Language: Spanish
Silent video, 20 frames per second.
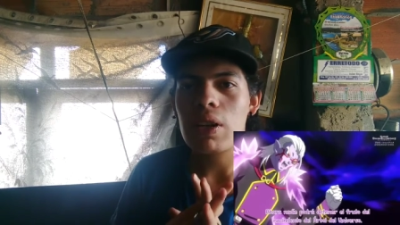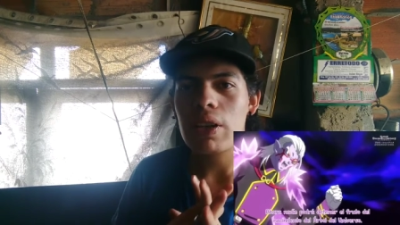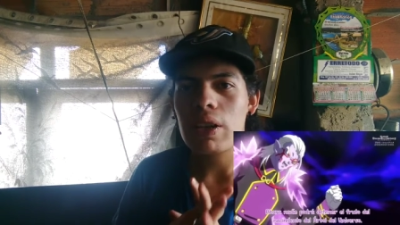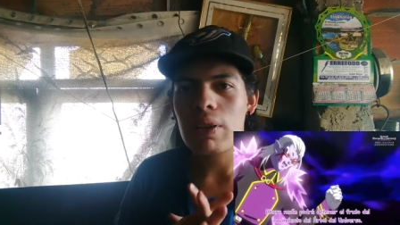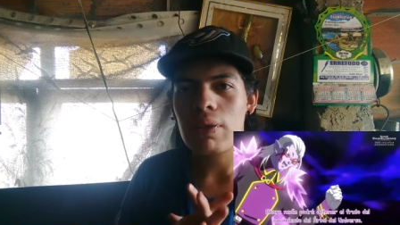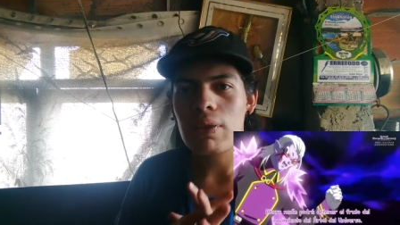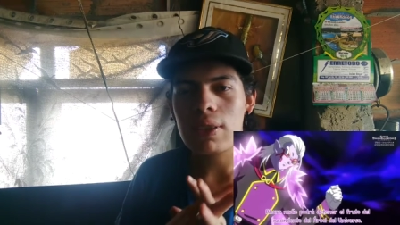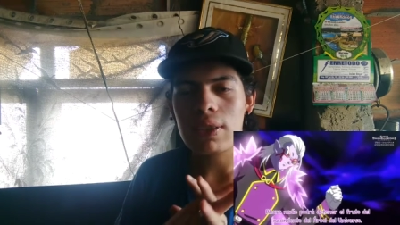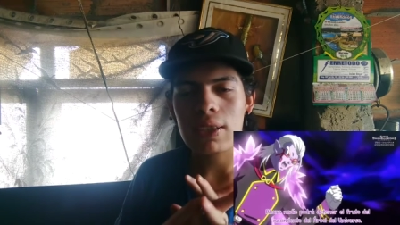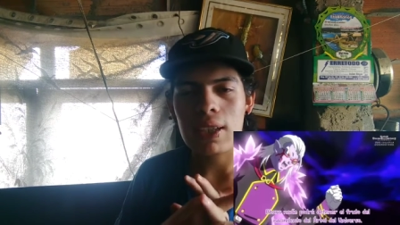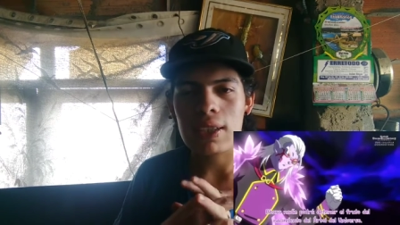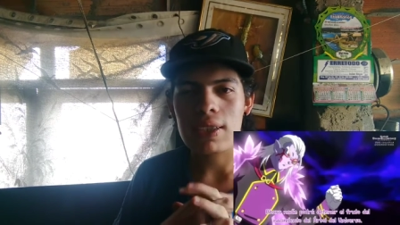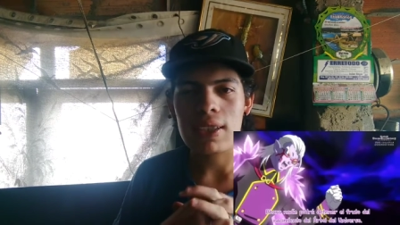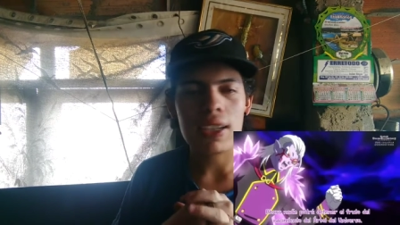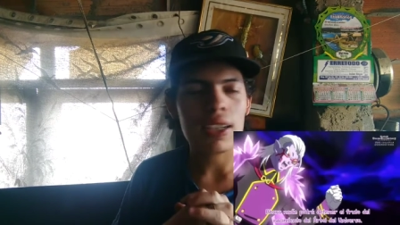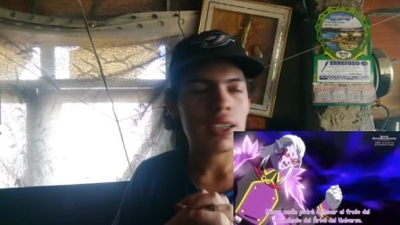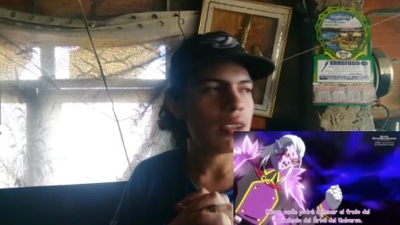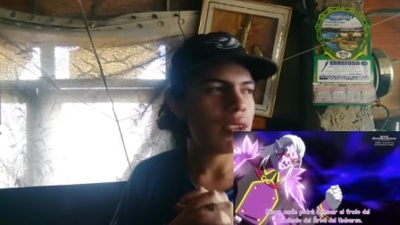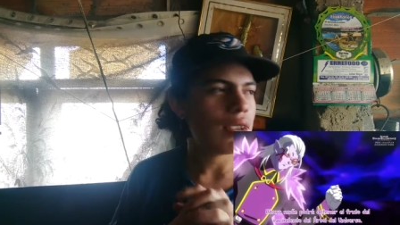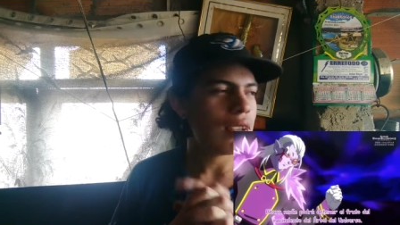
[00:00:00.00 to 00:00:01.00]
Heroes que han
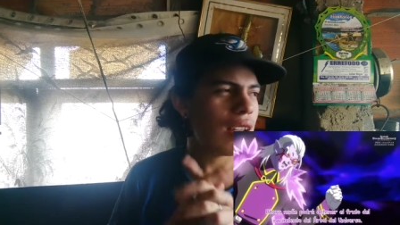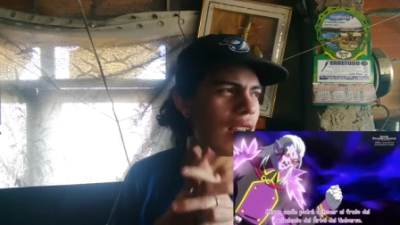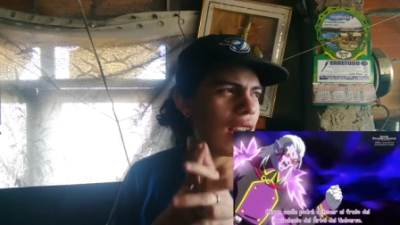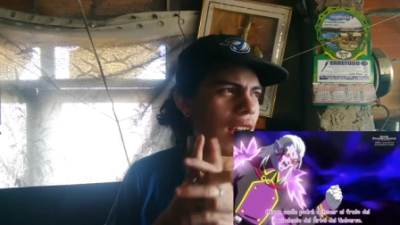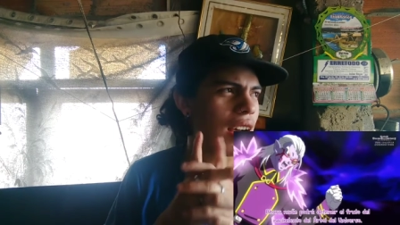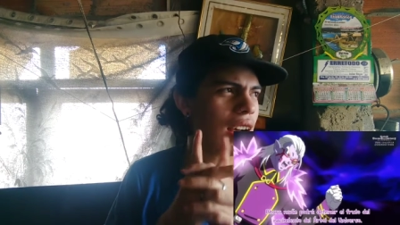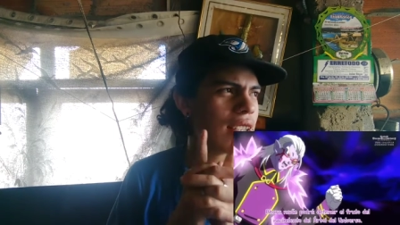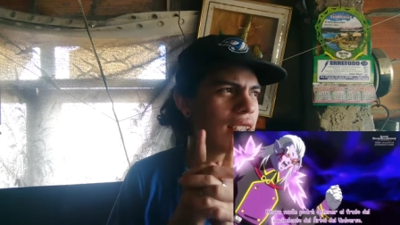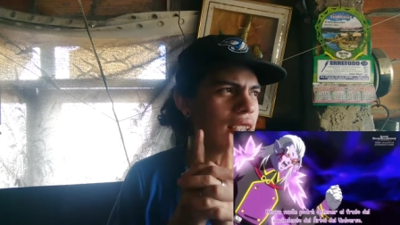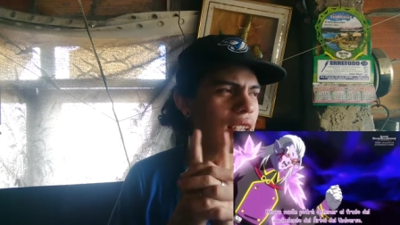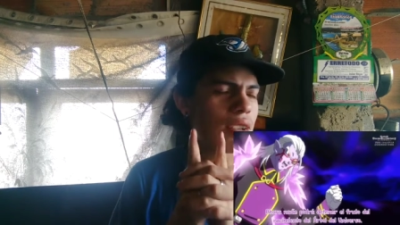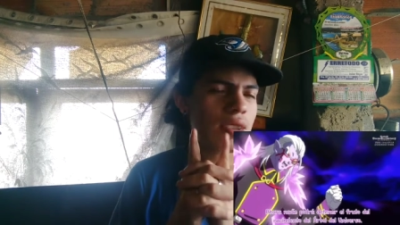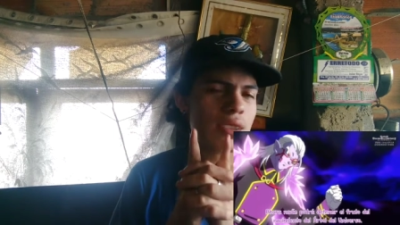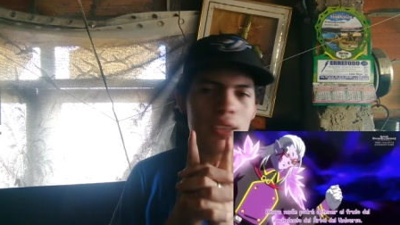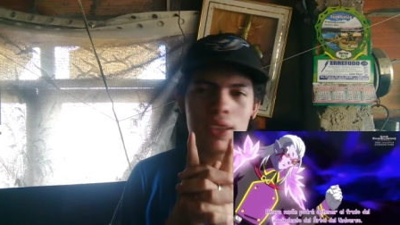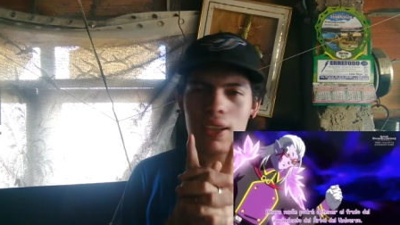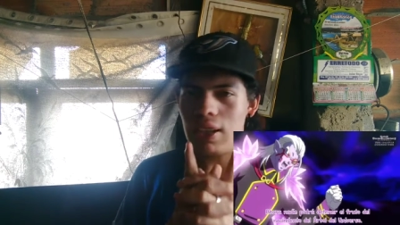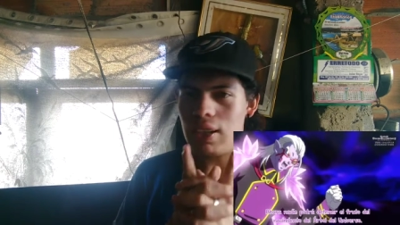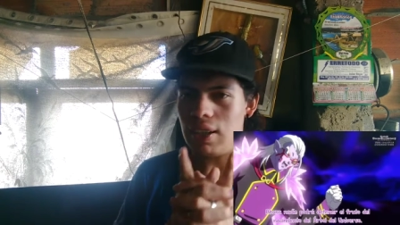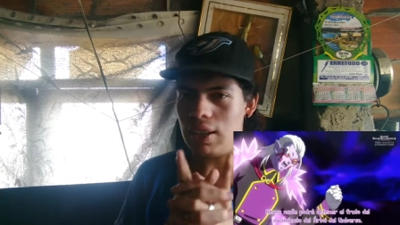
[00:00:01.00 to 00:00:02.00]
salido hasta los
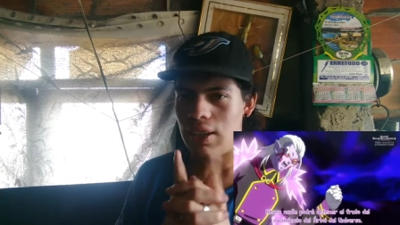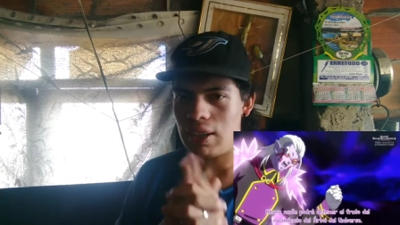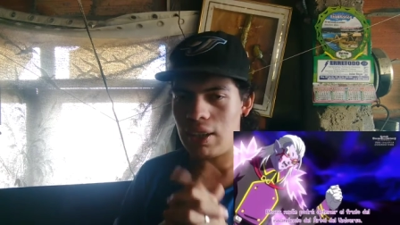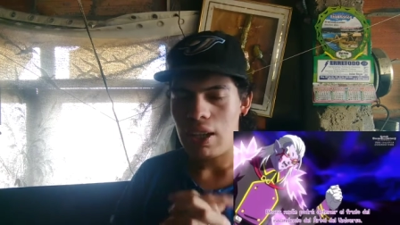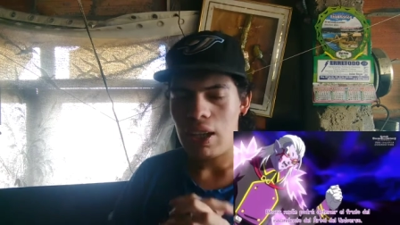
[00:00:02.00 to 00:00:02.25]
trailers.